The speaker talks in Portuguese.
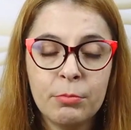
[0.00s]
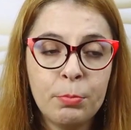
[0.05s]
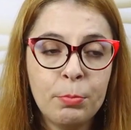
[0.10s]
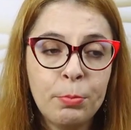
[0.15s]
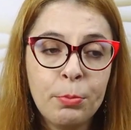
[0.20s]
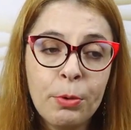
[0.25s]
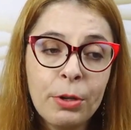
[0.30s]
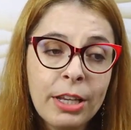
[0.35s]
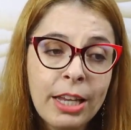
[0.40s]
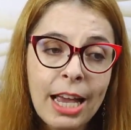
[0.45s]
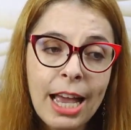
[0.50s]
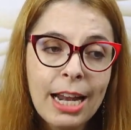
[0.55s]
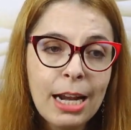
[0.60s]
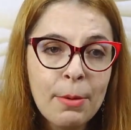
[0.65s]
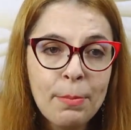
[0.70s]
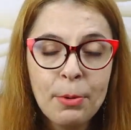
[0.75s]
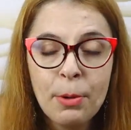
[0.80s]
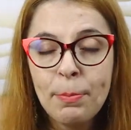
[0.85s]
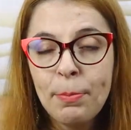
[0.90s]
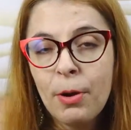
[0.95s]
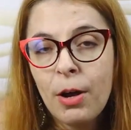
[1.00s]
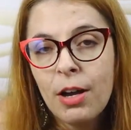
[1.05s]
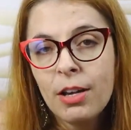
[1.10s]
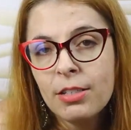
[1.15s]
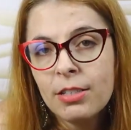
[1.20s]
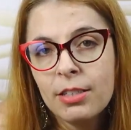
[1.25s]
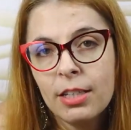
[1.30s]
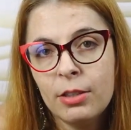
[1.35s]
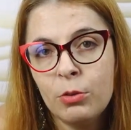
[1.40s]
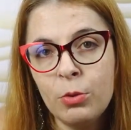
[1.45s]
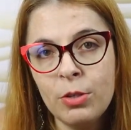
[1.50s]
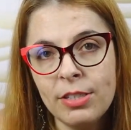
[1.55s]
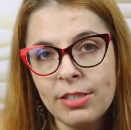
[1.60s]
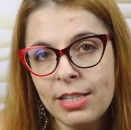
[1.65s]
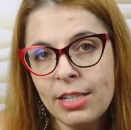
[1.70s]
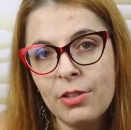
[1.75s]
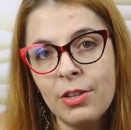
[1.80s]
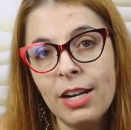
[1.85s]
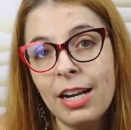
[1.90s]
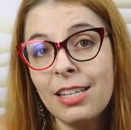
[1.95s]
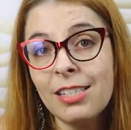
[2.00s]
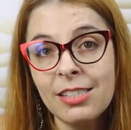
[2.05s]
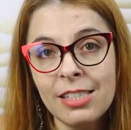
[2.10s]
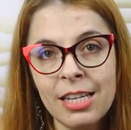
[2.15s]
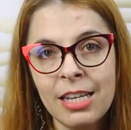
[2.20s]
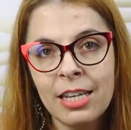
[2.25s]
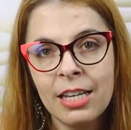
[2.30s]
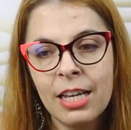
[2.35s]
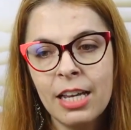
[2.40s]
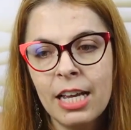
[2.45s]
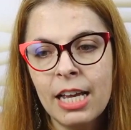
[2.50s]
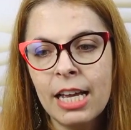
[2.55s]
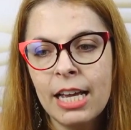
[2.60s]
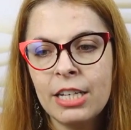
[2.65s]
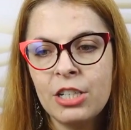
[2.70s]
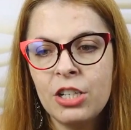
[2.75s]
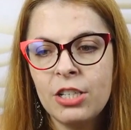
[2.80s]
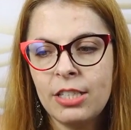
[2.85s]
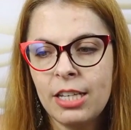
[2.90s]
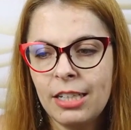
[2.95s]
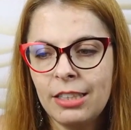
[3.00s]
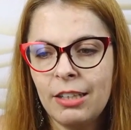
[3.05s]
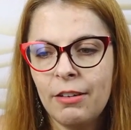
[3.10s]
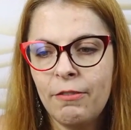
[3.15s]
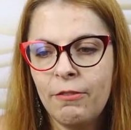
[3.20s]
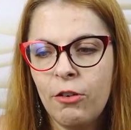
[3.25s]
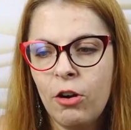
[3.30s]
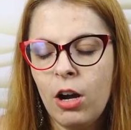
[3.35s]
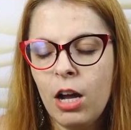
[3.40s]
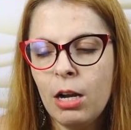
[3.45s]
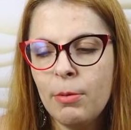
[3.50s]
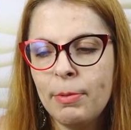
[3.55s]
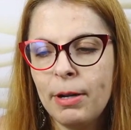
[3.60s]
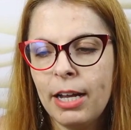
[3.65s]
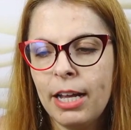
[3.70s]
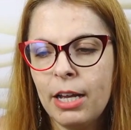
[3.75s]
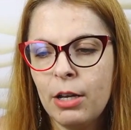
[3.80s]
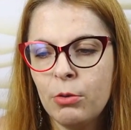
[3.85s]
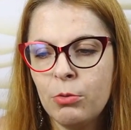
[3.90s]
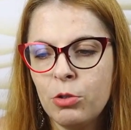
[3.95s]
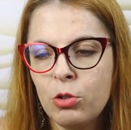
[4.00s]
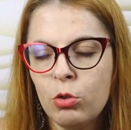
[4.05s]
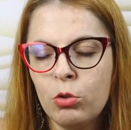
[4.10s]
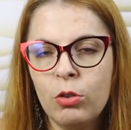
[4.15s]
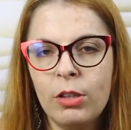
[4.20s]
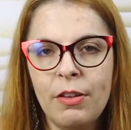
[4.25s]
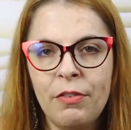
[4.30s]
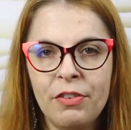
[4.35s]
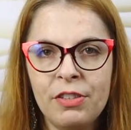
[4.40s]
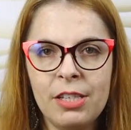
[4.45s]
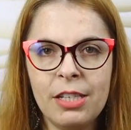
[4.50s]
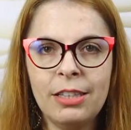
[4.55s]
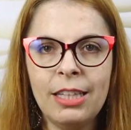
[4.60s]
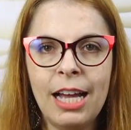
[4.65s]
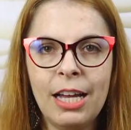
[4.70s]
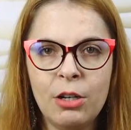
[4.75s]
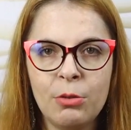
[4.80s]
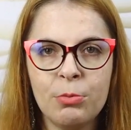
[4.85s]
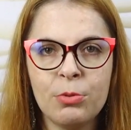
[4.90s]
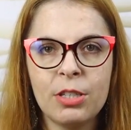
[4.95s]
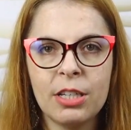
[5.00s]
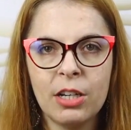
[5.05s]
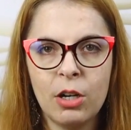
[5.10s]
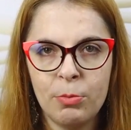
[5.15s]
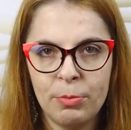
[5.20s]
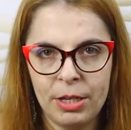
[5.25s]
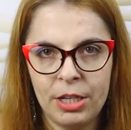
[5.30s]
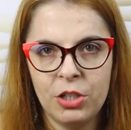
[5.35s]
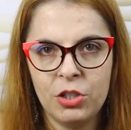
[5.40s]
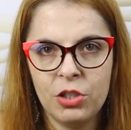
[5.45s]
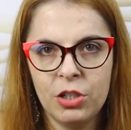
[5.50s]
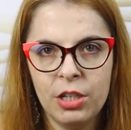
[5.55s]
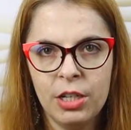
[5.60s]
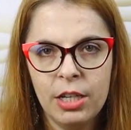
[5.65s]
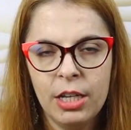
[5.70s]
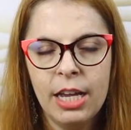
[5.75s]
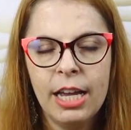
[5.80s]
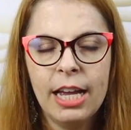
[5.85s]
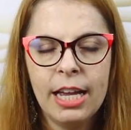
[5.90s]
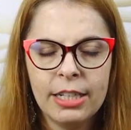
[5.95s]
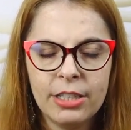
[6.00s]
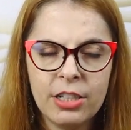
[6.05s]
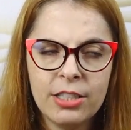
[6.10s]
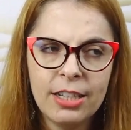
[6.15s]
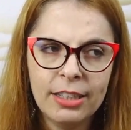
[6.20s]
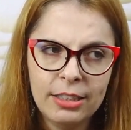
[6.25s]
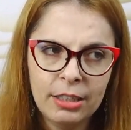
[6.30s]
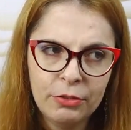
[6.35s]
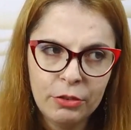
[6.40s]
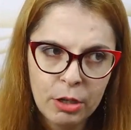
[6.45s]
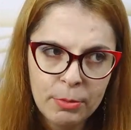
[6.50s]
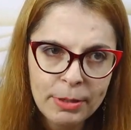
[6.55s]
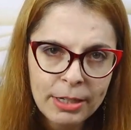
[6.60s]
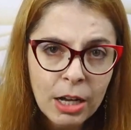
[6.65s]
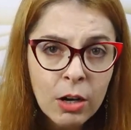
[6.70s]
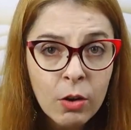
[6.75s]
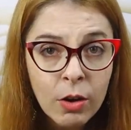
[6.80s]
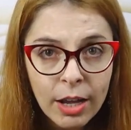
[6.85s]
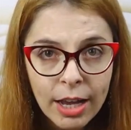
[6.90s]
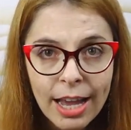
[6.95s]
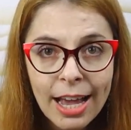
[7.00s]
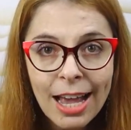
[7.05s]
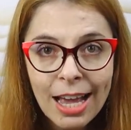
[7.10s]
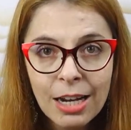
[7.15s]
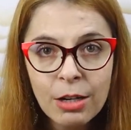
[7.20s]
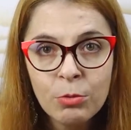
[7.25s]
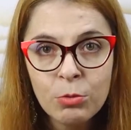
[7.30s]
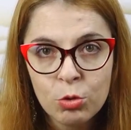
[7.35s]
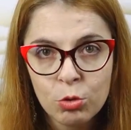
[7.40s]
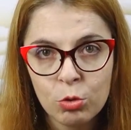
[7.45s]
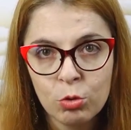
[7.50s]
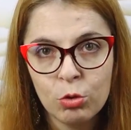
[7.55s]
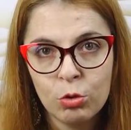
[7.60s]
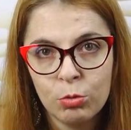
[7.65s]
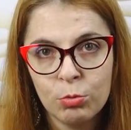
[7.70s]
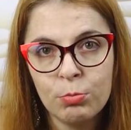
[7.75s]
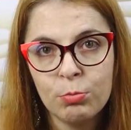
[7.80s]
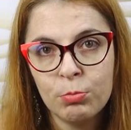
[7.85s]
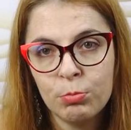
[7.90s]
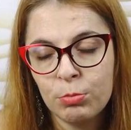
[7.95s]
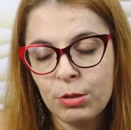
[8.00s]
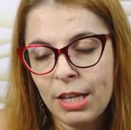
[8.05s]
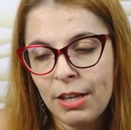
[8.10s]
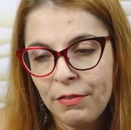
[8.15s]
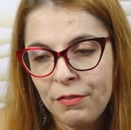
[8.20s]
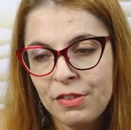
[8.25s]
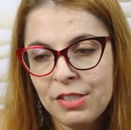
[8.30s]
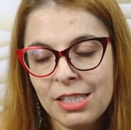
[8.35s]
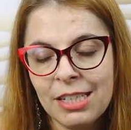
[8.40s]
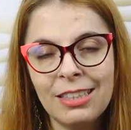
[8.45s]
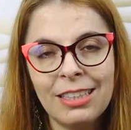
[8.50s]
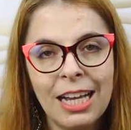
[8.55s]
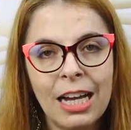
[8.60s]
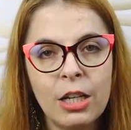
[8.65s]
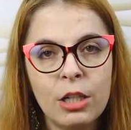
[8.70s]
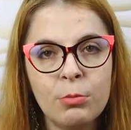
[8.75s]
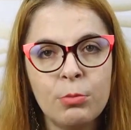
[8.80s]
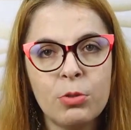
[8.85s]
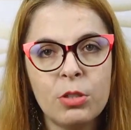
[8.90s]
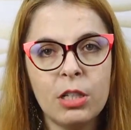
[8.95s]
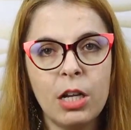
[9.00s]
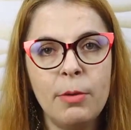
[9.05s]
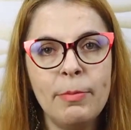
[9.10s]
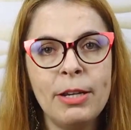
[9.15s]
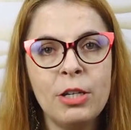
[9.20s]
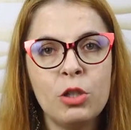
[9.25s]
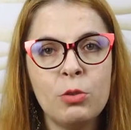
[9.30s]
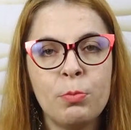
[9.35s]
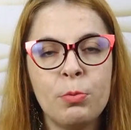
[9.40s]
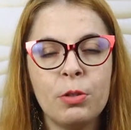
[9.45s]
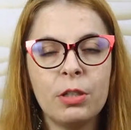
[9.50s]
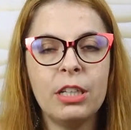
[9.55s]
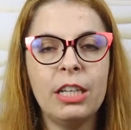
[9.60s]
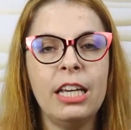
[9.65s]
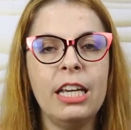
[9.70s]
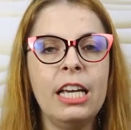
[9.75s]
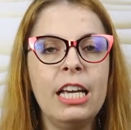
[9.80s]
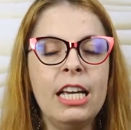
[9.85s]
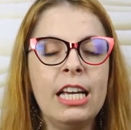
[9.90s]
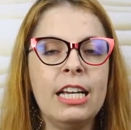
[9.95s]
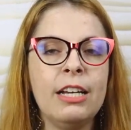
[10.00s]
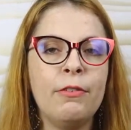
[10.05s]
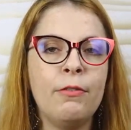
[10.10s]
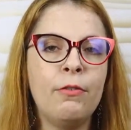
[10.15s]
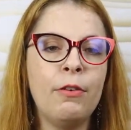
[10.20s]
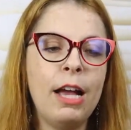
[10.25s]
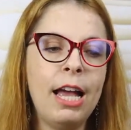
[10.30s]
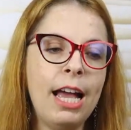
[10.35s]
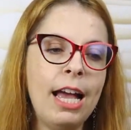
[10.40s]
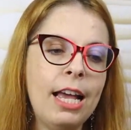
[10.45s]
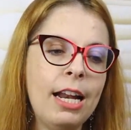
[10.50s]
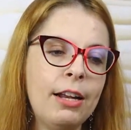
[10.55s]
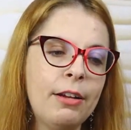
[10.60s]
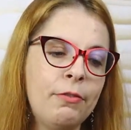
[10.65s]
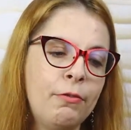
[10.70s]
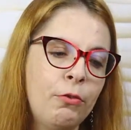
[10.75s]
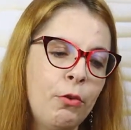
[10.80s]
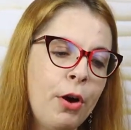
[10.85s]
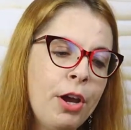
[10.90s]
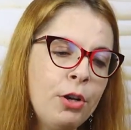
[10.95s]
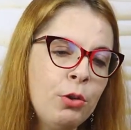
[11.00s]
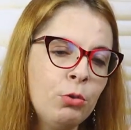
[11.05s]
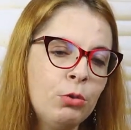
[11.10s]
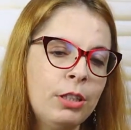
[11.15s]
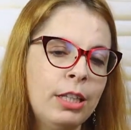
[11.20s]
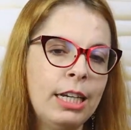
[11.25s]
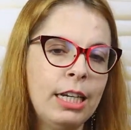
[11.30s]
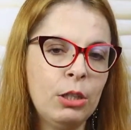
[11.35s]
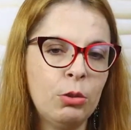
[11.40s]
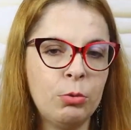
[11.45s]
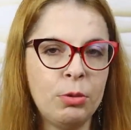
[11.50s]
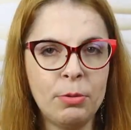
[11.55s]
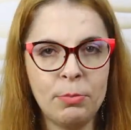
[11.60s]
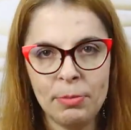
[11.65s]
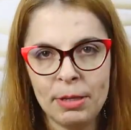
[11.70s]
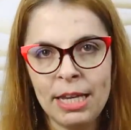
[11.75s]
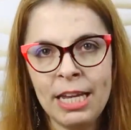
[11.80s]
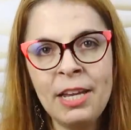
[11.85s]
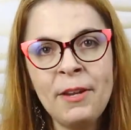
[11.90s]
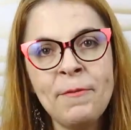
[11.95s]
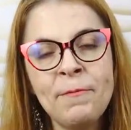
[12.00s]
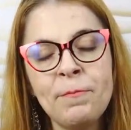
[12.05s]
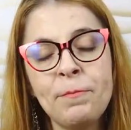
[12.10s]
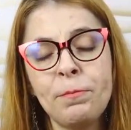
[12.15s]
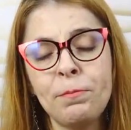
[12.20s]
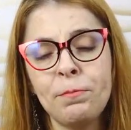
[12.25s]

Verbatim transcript: Porque era a proposta do ensino era assim. De certa forma, era um estudo deficitário musicalmente. De certa forma, não. Era um estudo deficitário musicalmente, porque era, foi nutrido em mim,